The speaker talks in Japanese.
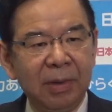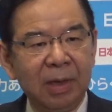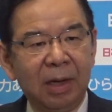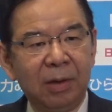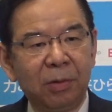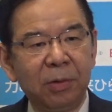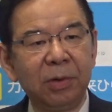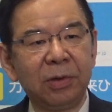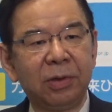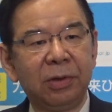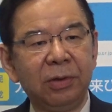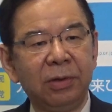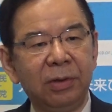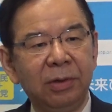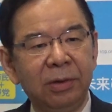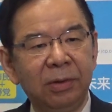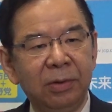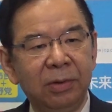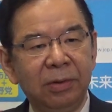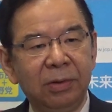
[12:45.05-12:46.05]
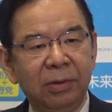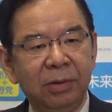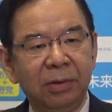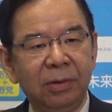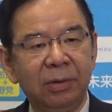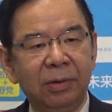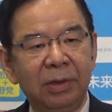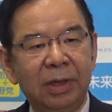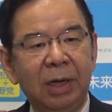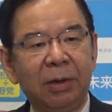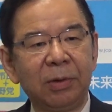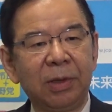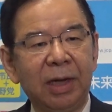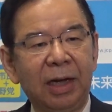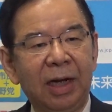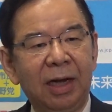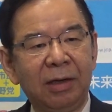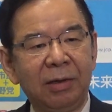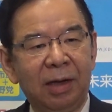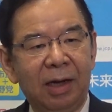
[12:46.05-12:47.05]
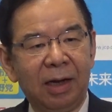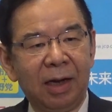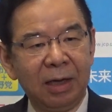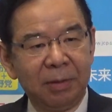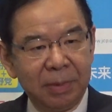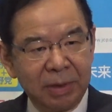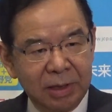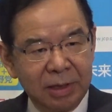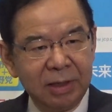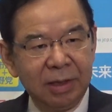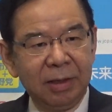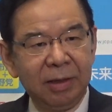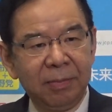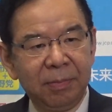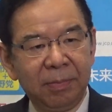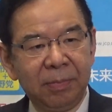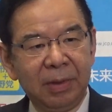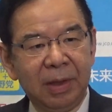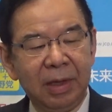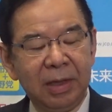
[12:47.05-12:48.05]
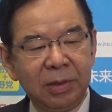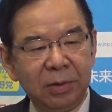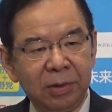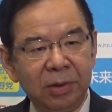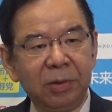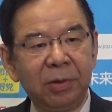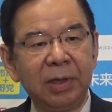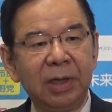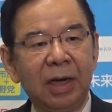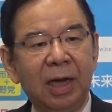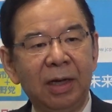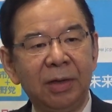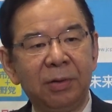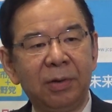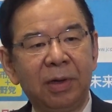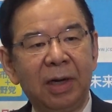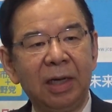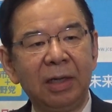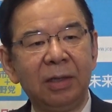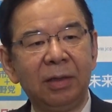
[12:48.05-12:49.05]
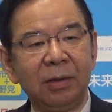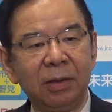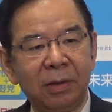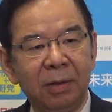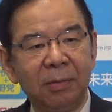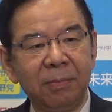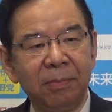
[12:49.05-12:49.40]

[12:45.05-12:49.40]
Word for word: あの大きく手応えがありますで、非常に大きな反応を返ってくる